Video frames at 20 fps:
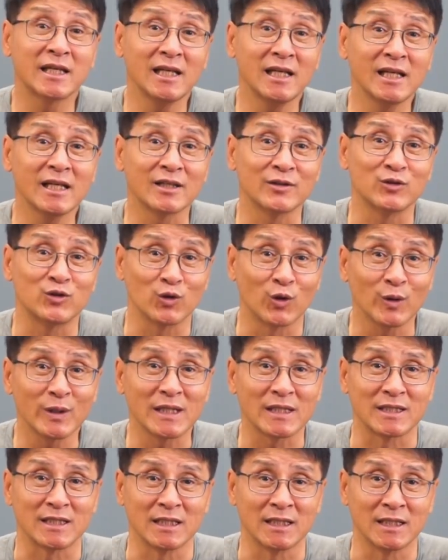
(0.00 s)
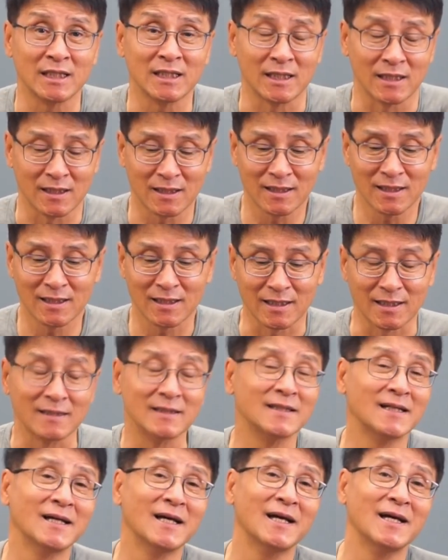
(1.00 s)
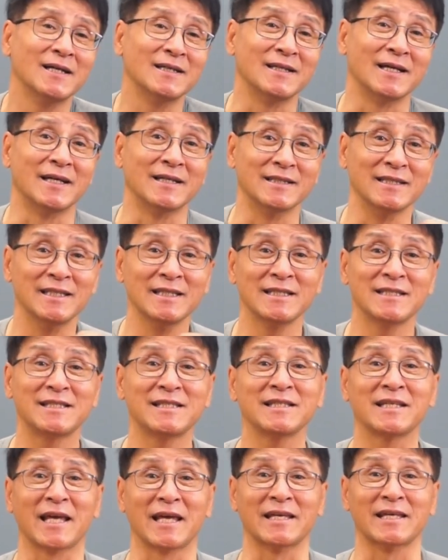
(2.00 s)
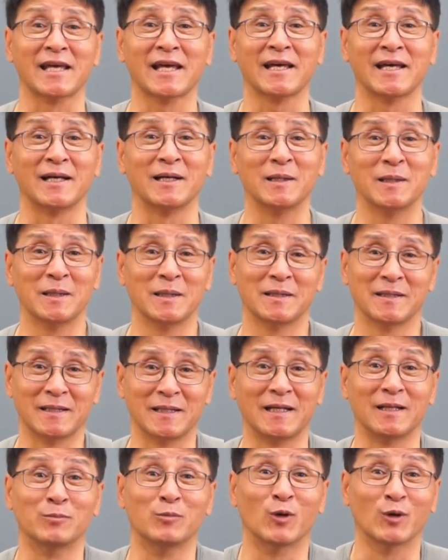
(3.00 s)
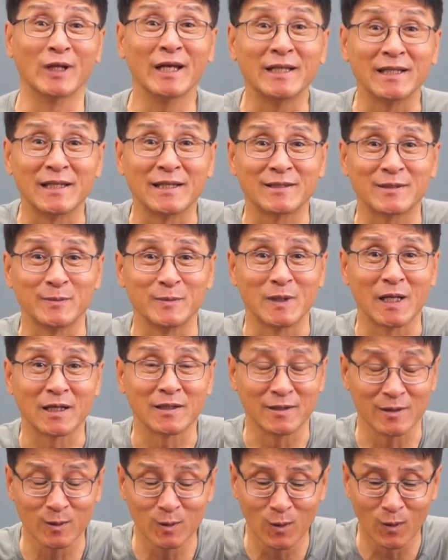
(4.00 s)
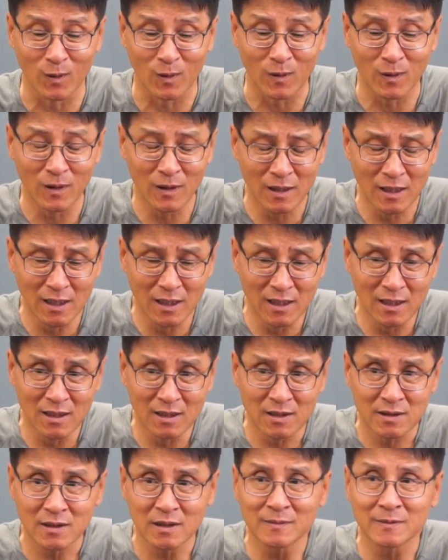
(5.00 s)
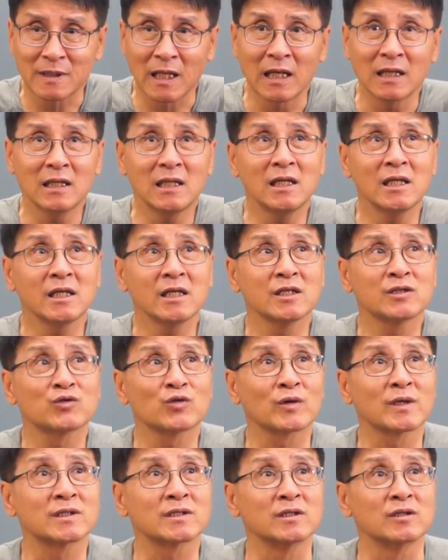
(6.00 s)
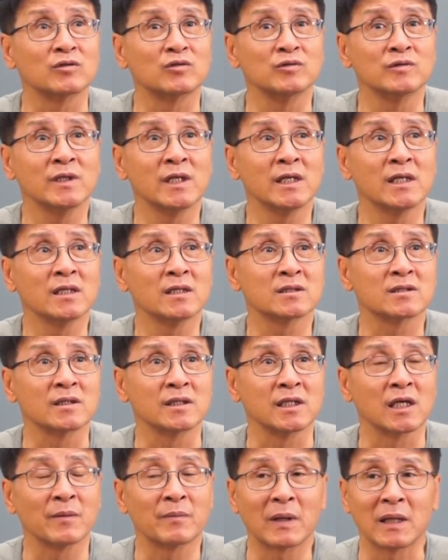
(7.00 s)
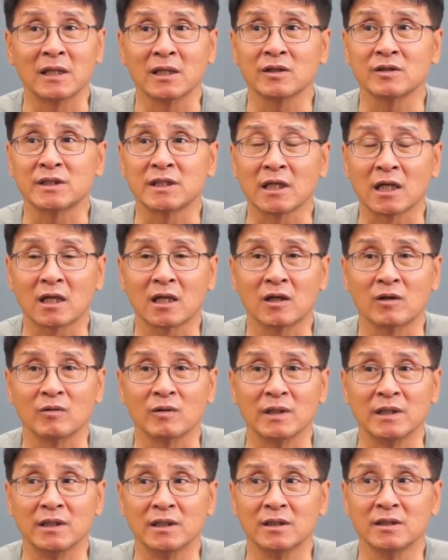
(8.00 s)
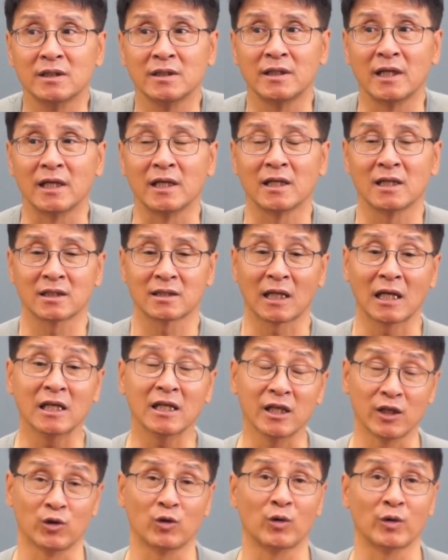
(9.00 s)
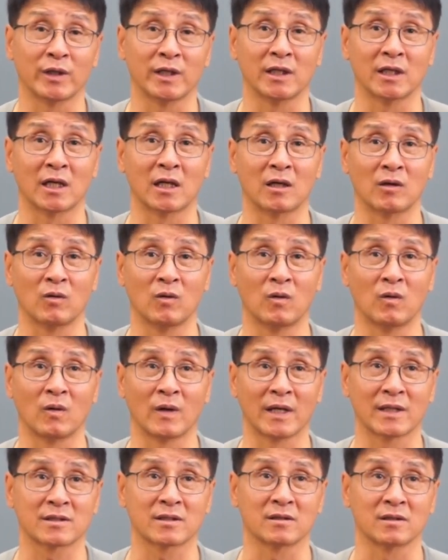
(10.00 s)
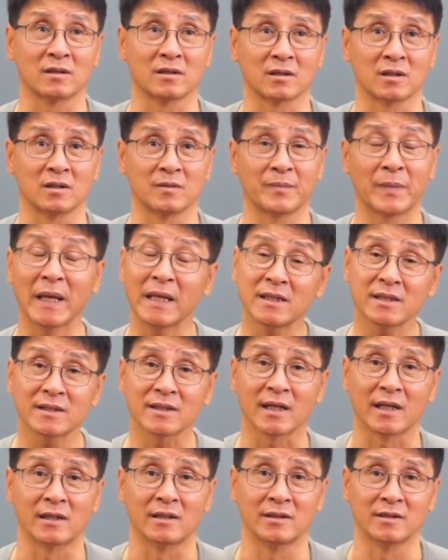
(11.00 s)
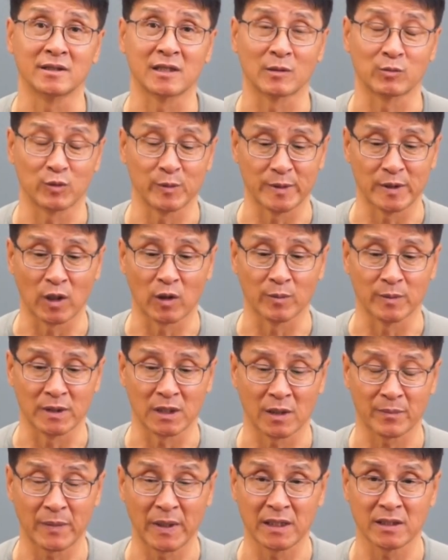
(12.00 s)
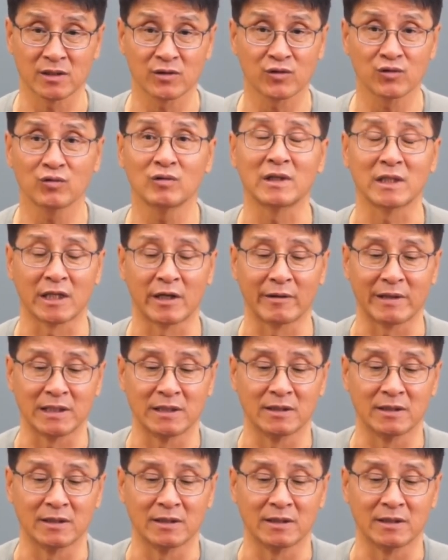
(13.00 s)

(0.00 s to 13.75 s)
킬리안 조넷이 예, 이 시계의 예, 모델이 됐습니다. 그리고 지금 달리기 쪽에서는 국내에서 이게 팔리기 시작하고 있는데 달리기용이라고 해서 그 페이스라는 제품이 나옵니다. 페이스2가 나와